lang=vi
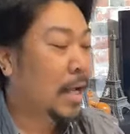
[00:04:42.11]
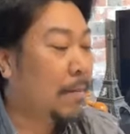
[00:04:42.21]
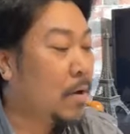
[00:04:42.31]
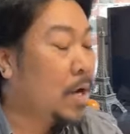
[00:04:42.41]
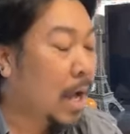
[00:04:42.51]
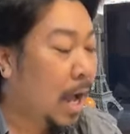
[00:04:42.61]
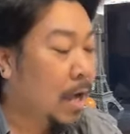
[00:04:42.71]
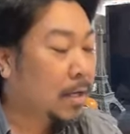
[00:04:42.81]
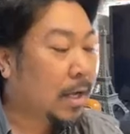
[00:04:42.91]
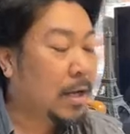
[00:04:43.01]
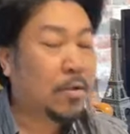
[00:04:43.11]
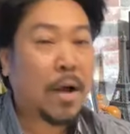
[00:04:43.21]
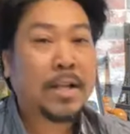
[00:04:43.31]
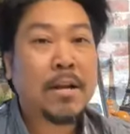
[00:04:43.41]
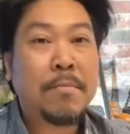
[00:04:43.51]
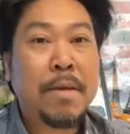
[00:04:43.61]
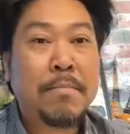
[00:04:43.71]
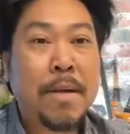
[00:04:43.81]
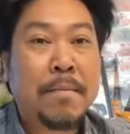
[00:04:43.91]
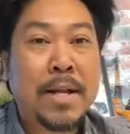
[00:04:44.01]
Cái bà nói à, cái điện thoại tao nó bíp bíp,